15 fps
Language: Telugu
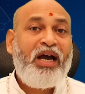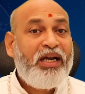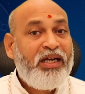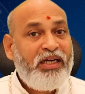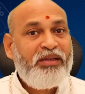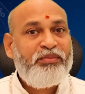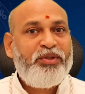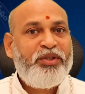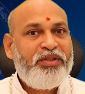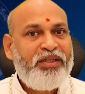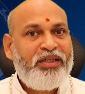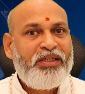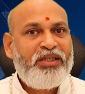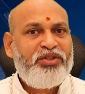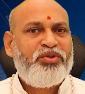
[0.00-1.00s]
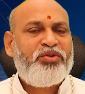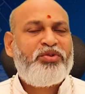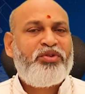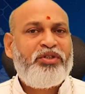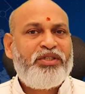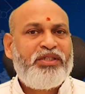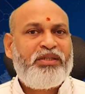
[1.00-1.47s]
అక్కడ మీరు కనుక
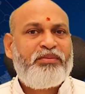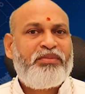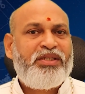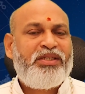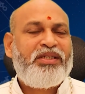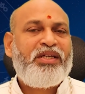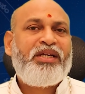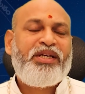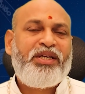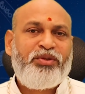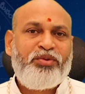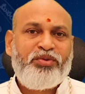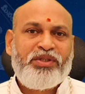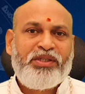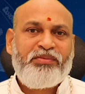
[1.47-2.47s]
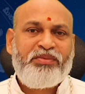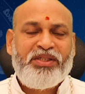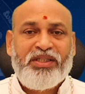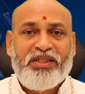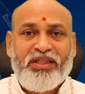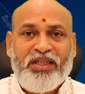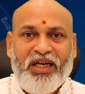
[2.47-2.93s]
శుక్రుడికి సంబంధించిన కేతువుకి సంబంధించిన